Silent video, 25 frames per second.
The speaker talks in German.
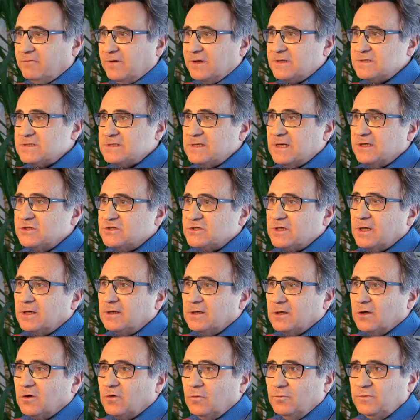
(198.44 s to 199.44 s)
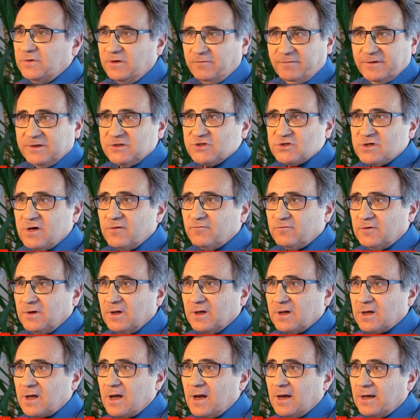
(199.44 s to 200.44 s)
es letztendlich um die
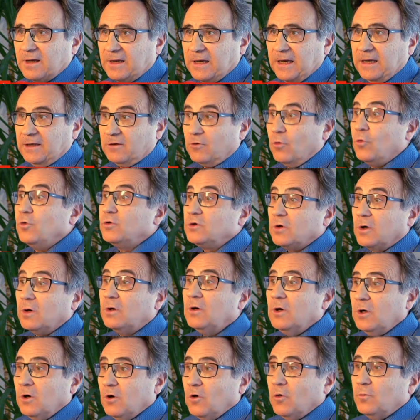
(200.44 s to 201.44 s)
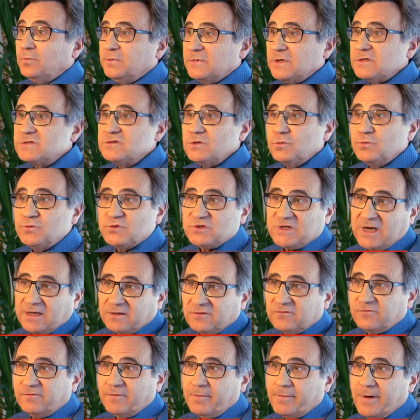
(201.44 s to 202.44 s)
Wirtschaftlichkeit geht oder ob der
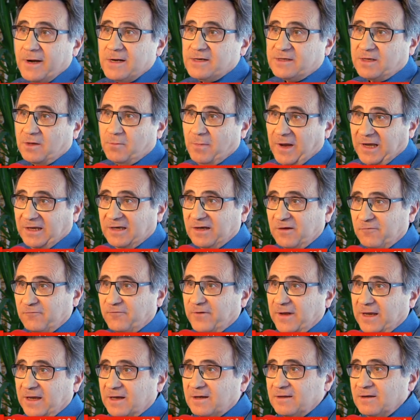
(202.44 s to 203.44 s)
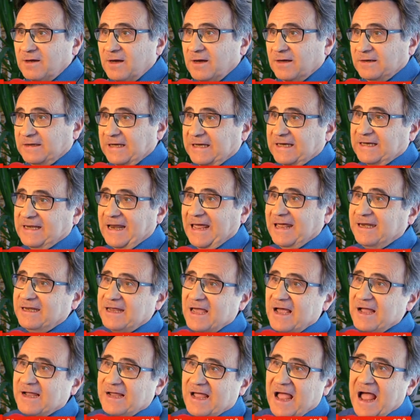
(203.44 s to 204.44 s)
Substanzverwalter im Endeffekt die
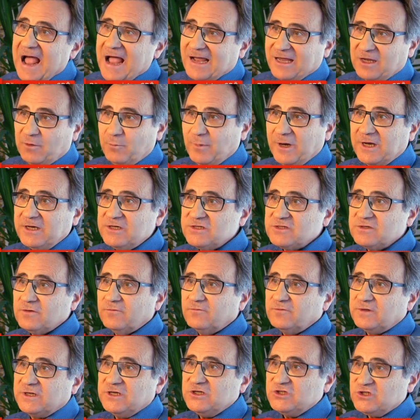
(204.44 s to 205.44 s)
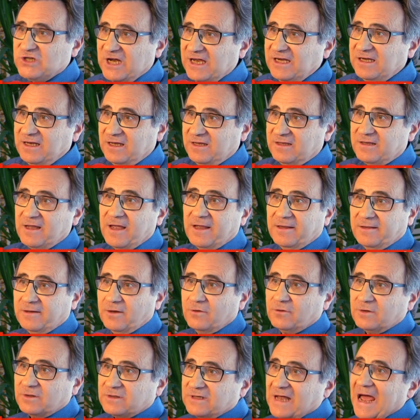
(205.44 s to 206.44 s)
kleine Agrargemeinschaft geschädigt hätte
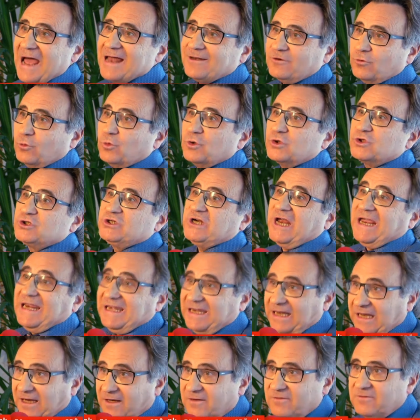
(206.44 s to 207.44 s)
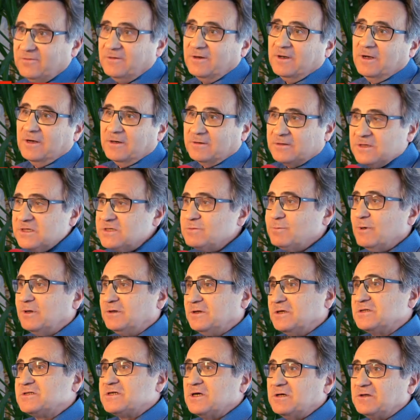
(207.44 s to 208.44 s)
oder dadurch schädigt. Das
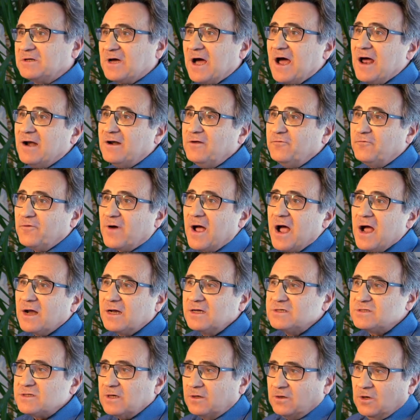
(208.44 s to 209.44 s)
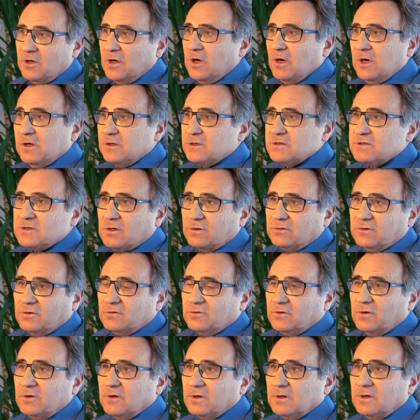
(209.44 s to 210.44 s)
wird die zentrale Frage sein. Das hat
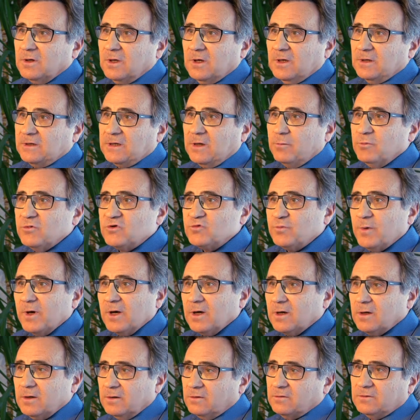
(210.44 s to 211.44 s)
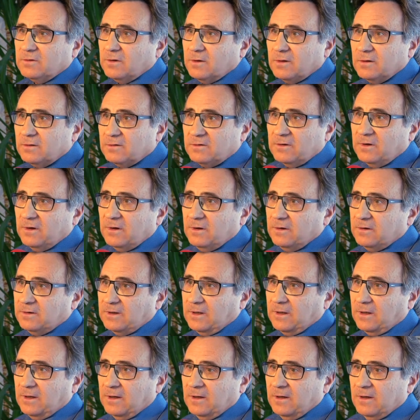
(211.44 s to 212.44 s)
natürlich dementsprechend äh, die, die